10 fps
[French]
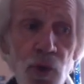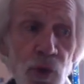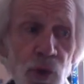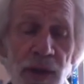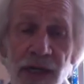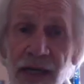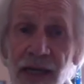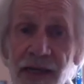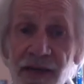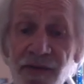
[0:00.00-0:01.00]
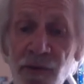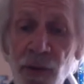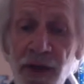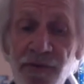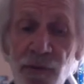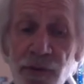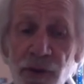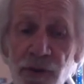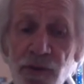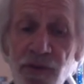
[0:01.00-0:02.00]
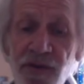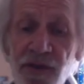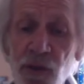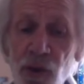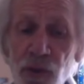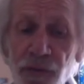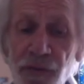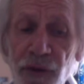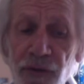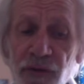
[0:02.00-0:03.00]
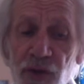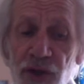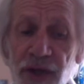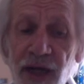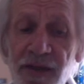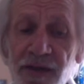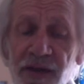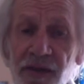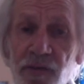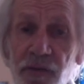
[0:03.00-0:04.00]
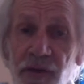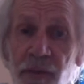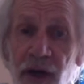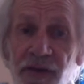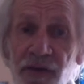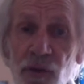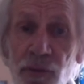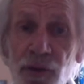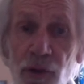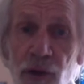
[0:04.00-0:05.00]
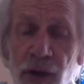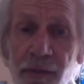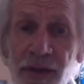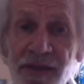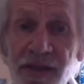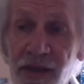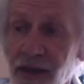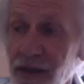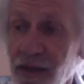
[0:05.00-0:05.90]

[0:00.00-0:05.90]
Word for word: Toute la création résultant de ces deux forces génératrices d'une vibration modelant la matière.